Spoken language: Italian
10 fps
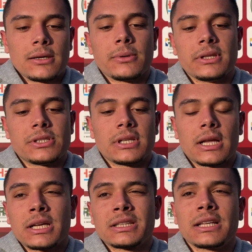Quindi ci
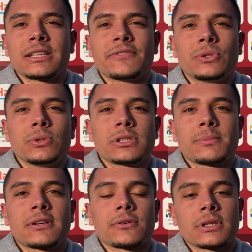dà tanta fiducia
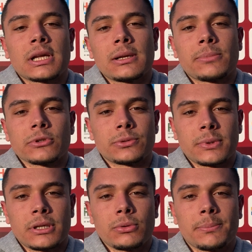per affrontare le
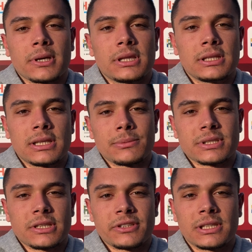prossime due partite di
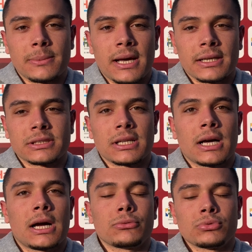questa settimana che
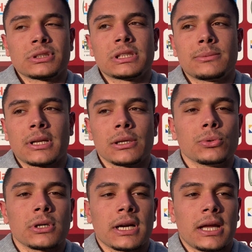sarà una settimana
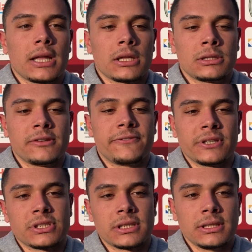lunga e
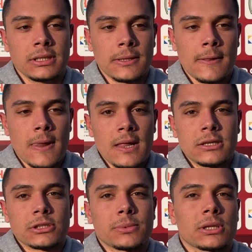difficile
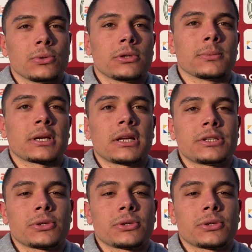soprattutto perché